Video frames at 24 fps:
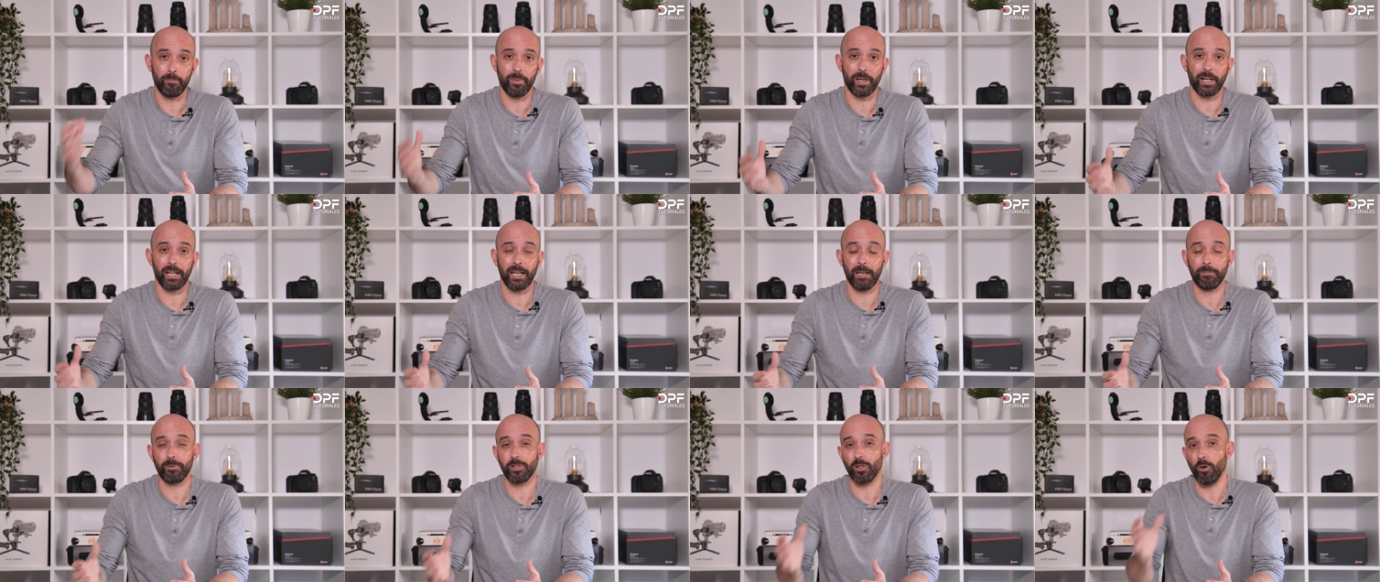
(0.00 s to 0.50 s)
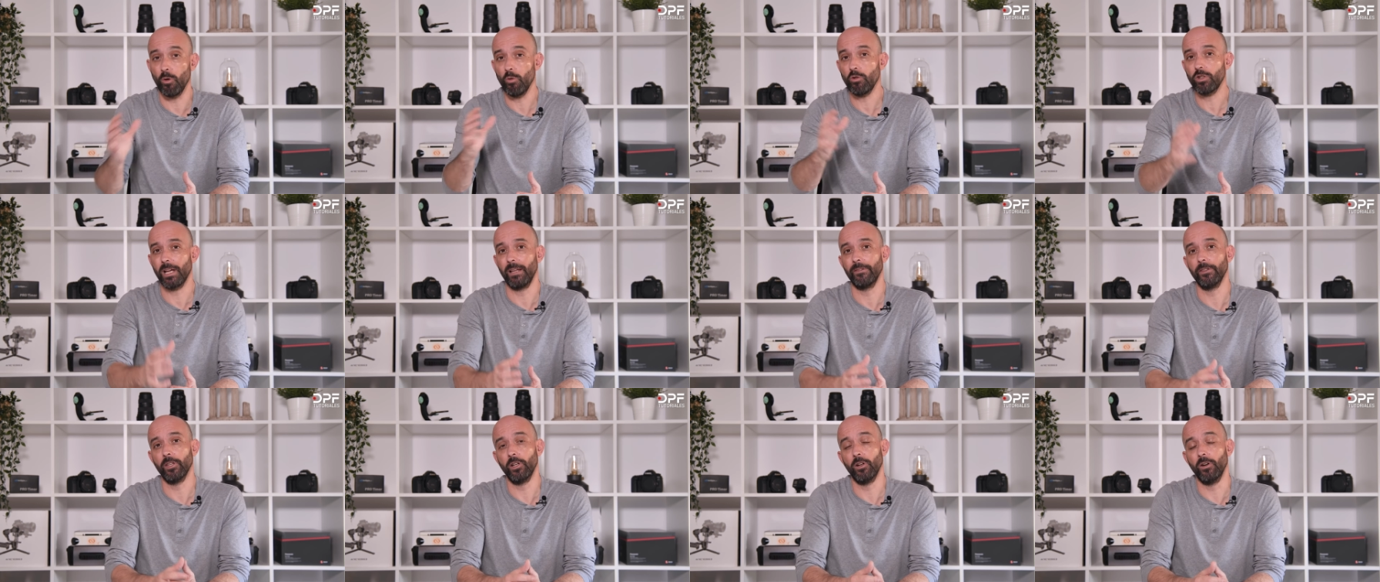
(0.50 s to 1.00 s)
hyperlapse
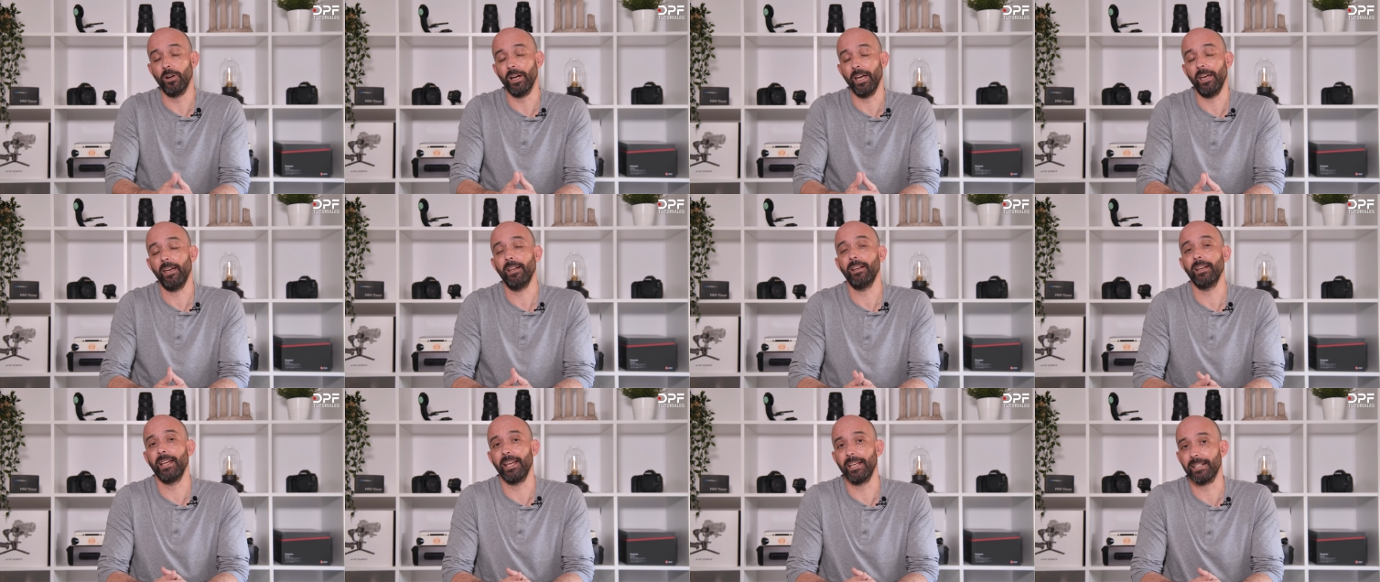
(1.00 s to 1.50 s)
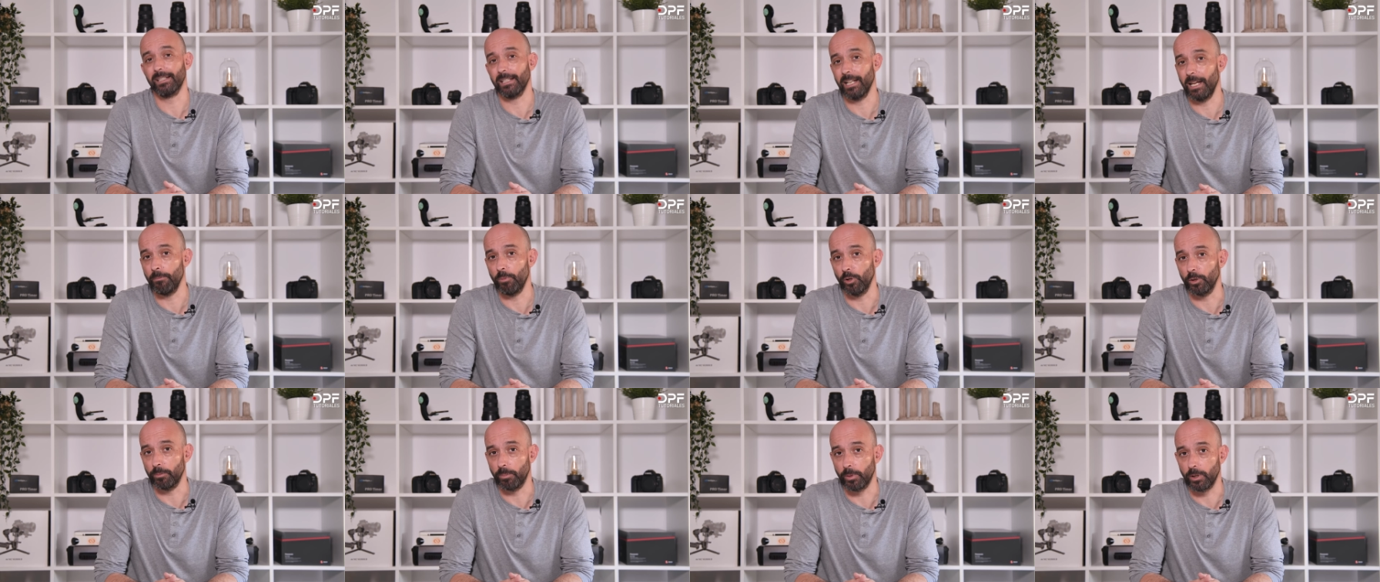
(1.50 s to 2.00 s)
usando el
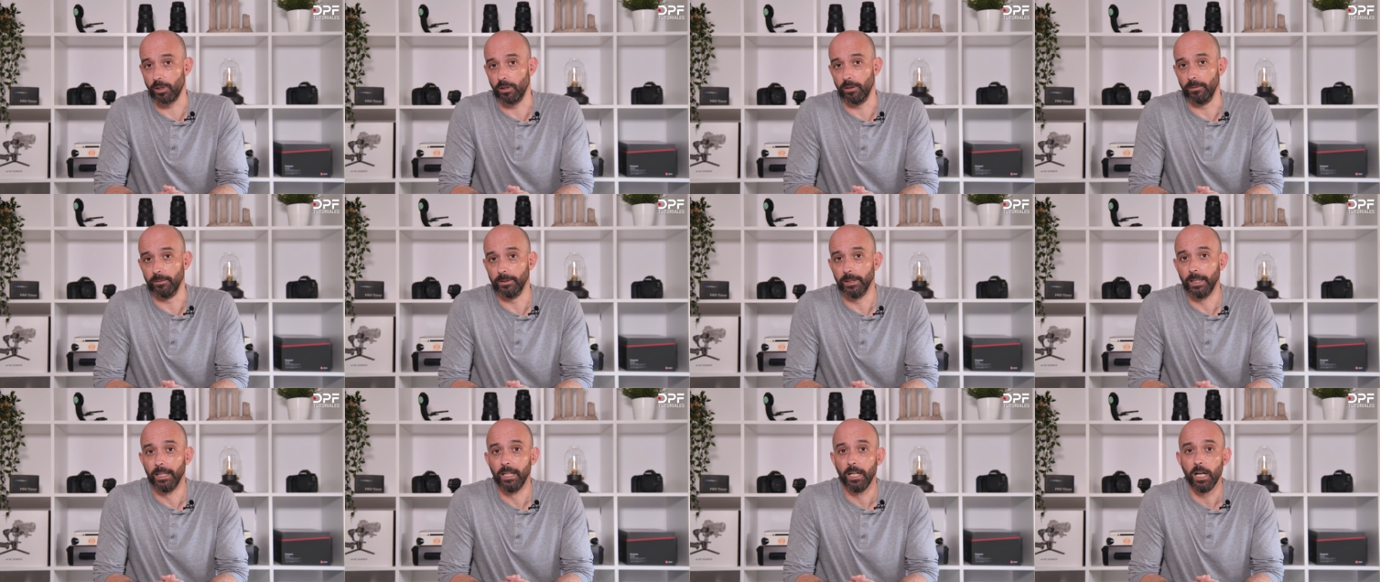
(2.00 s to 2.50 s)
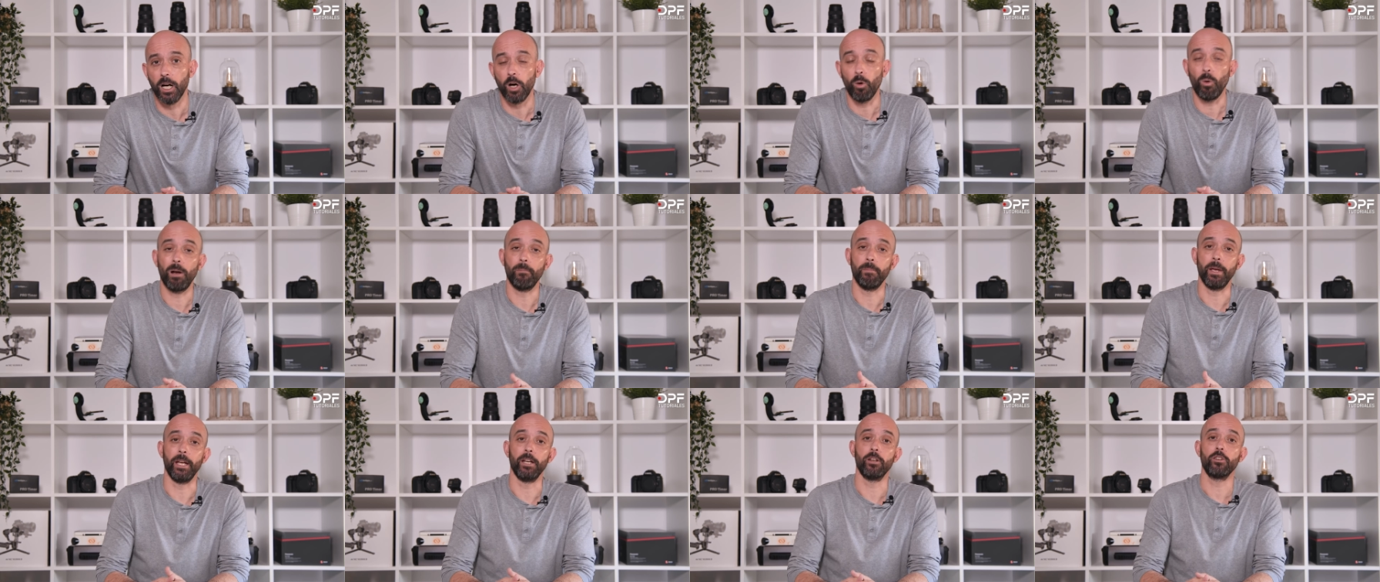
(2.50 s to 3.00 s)
Slypod Pro,
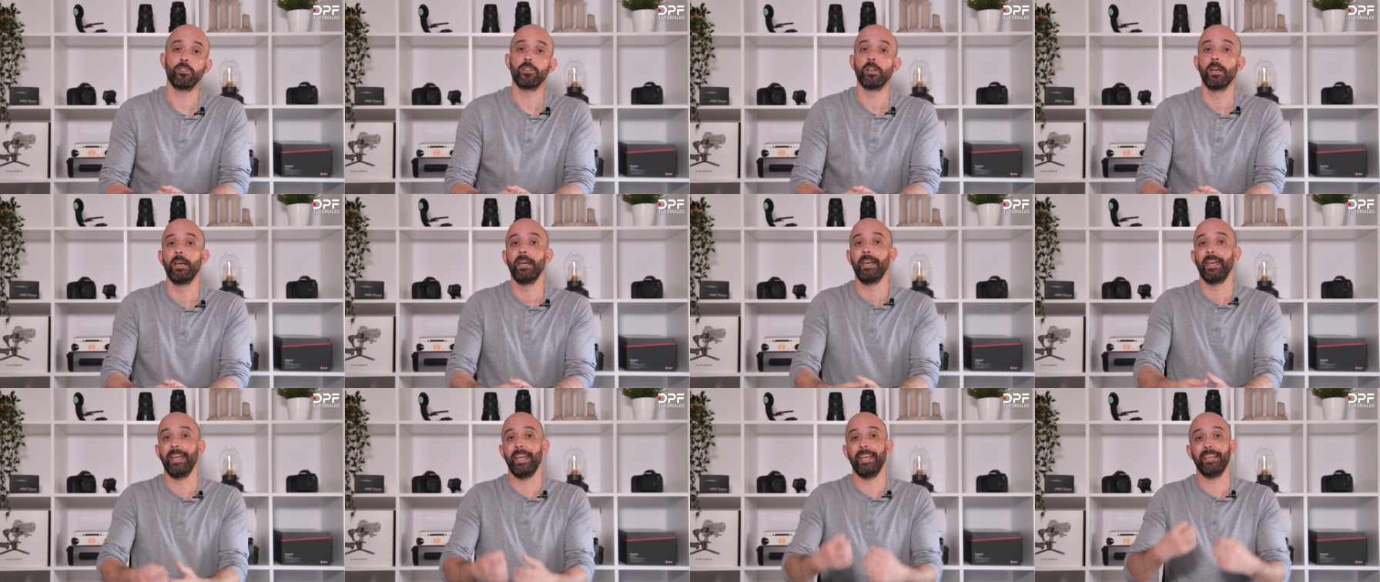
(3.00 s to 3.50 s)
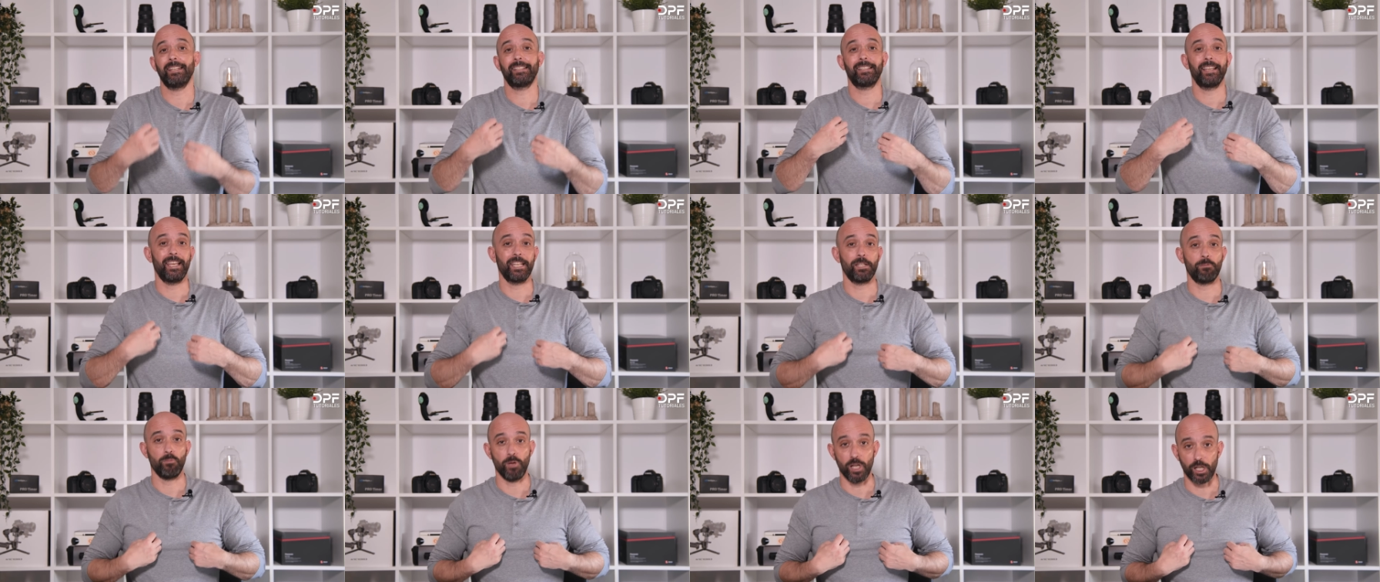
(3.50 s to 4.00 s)
o al menos
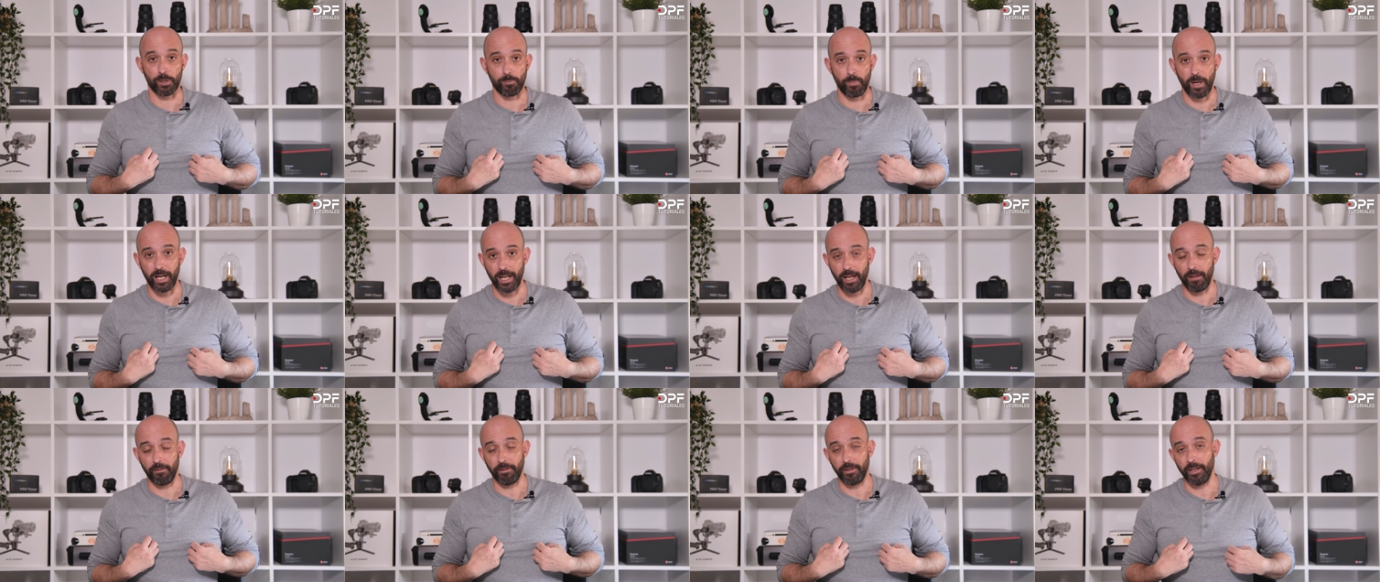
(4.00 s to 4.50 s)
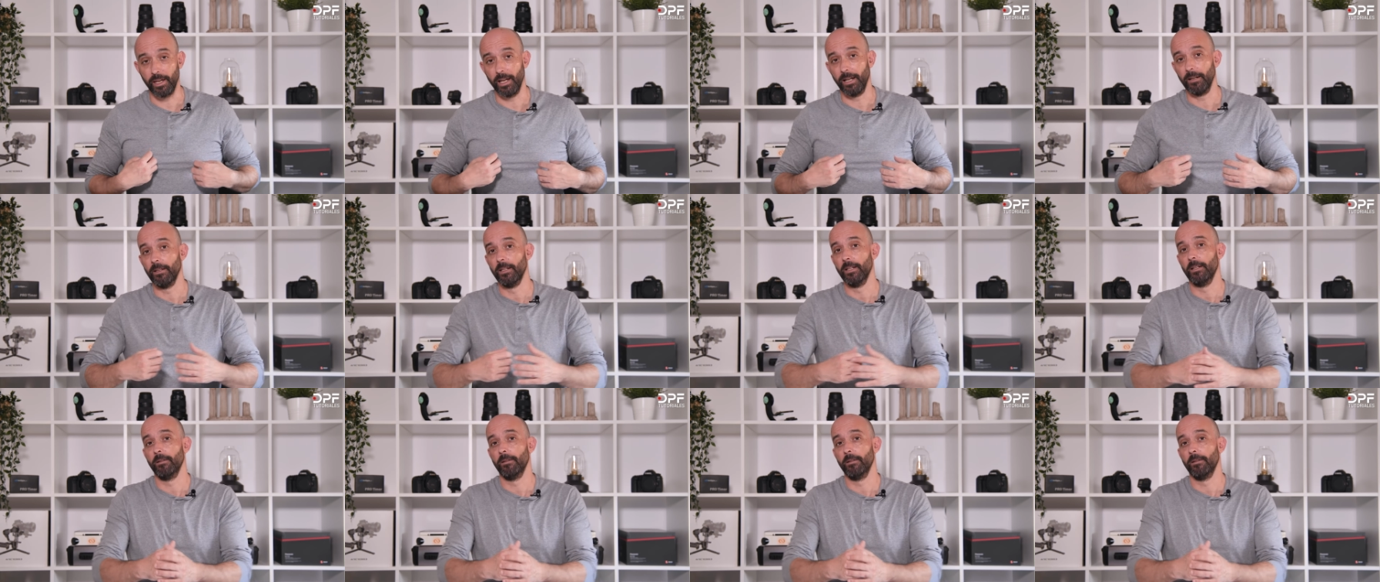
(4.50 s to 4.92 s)
esta es mi experiencia.